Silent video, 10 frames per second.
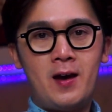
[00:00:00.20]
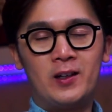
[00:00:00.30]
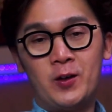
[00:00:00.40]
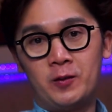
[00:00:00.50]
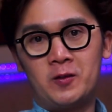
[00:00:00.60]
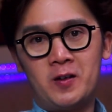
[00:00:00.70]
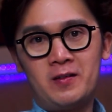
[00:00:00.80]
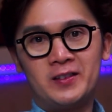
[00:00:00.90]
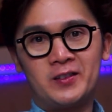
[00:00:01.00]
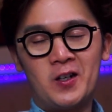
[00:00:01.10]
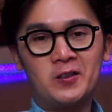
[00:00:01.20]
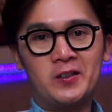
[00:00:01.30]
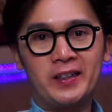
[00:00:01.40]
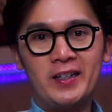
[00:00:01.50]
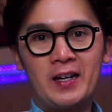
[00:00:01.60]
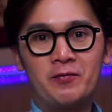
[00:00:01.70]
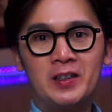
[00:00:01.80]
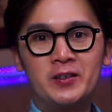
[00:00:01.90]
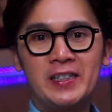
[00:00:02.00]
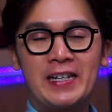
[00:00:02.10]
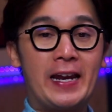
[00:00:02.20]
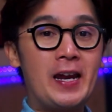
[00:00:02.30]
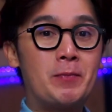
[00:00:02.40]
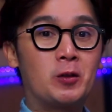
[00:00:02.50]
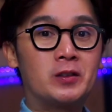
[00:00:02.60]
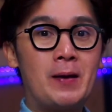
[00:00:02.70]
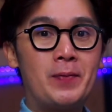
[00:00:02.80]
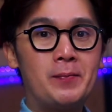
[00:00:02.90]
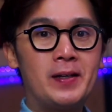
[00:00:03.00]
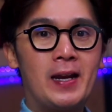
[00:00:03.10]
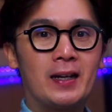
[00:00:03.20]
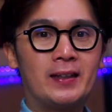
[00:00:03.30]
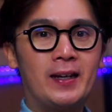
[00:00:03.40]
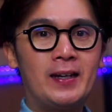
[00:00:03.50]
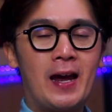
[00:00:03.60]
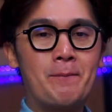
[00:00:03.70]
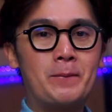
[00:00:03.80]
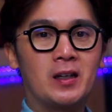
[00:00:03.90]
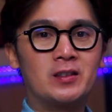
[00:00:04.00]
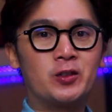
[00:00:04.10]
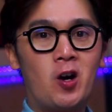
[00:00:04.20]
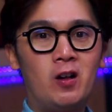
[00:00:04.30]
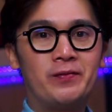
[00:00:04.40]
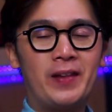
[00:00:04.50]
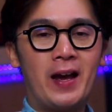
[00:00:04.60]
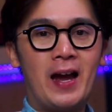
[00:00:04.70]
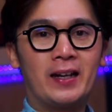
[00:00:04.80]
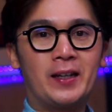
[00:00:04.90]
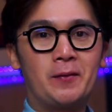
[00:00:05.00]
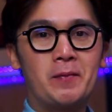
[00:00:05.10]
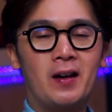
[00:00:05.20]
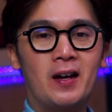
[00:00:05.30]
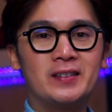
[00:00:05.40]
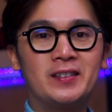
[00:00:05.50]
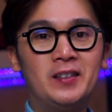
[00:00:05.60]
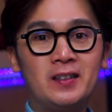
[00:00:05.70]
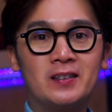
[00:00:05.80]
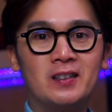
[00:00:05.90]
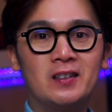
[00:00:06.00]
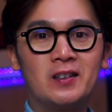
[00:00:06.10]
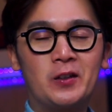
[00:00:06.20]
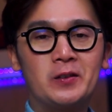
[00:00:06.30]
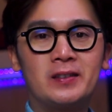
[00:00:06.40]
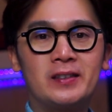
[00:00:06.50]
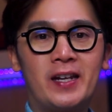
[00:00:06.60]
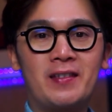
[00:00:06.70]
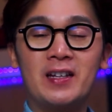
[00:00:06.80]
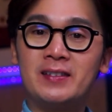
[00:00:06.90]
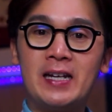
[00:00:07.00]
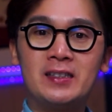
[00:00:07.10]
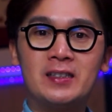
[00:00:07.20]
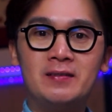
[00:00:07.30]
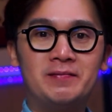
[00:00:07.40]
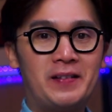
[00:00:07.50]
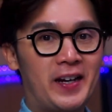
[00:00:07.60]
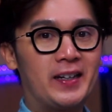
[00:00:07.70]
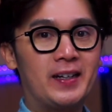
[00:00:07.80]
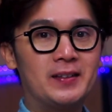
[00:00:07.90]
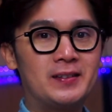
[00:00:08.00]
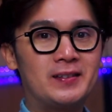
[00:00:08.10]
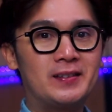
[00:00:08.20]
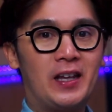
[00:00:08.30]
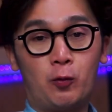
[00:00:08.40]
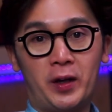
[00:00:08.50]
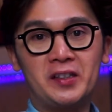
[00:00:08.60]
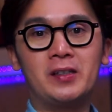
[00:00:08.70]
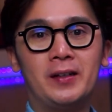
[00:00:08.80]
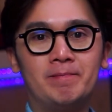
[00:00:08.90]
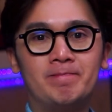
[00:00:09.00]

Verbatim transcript: Hello everyone, this is Dr. E and for today ay pag-usapan naman natin ang pag-solve ng ating mga circle using the center radius equation.